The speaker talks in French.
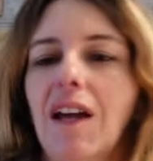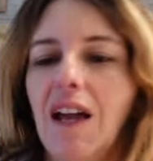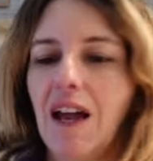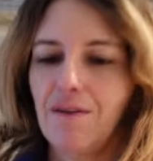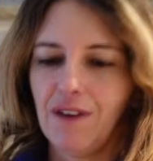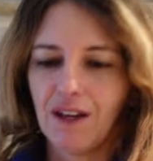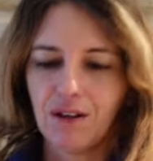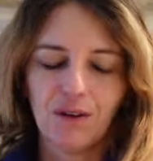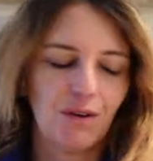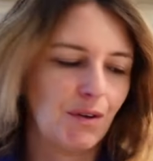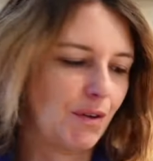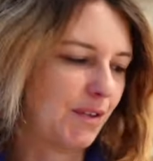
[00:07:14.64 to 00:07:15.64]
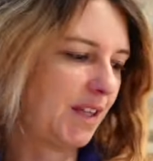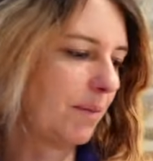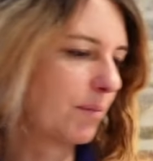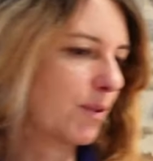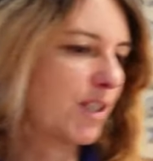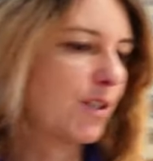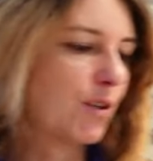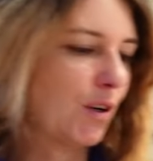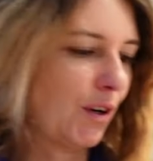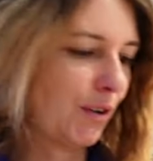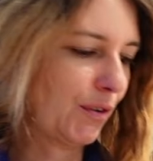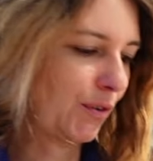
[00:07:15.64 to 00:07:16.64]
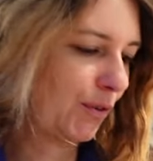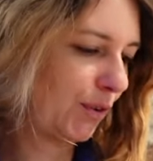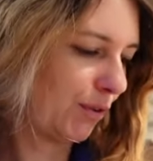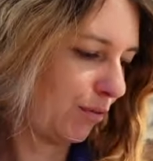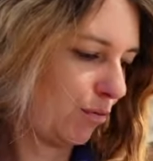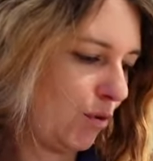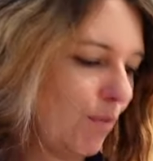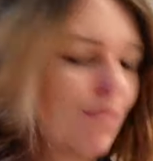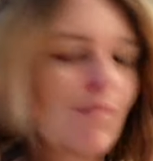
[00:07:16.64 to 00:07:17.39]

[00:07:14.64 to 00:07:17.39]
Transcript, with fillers: avec euh, des petits cœurs dessus.